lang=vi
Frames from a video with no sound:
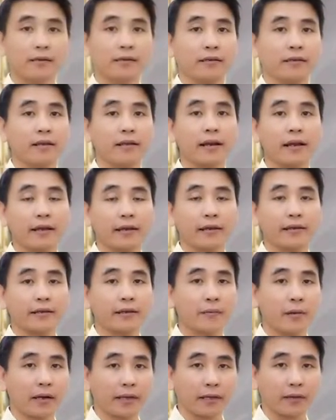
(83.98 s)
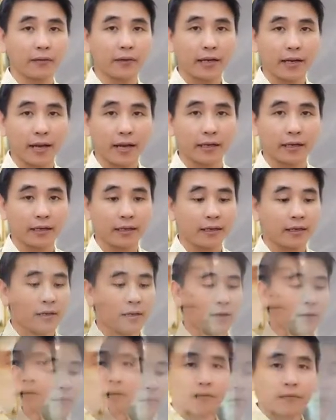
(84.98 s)
lượng như thế này để bàn giao cho khách hàng.
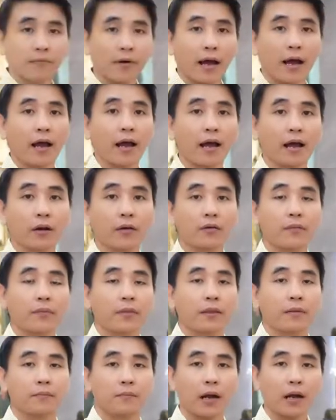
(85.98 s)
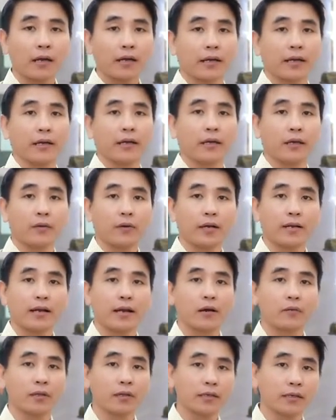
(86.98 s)
Và bất kỳ quý khách
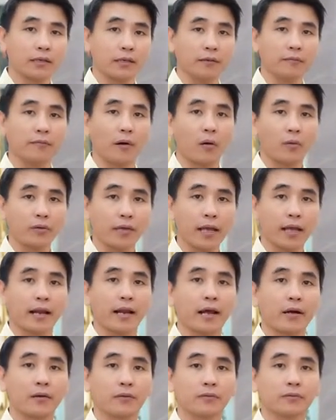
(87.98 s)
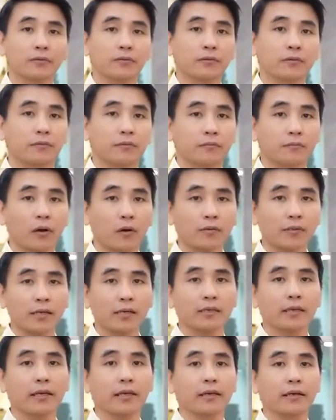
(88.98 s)
nào thích những mẫu da nào, màu
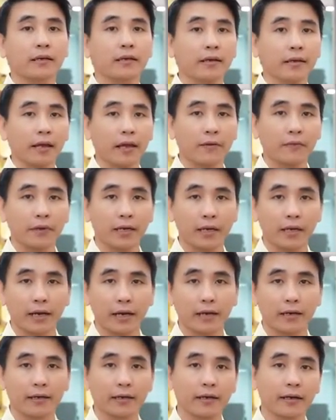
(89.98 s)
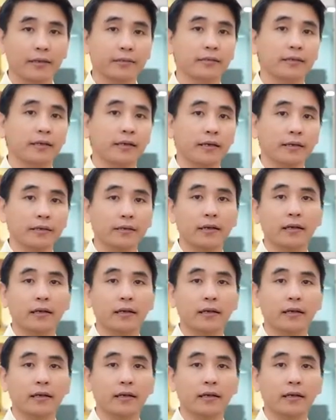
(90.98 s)
sắc gì cứ liên hệ với Kỳ Lân, Kỳ Lân sẽ gửi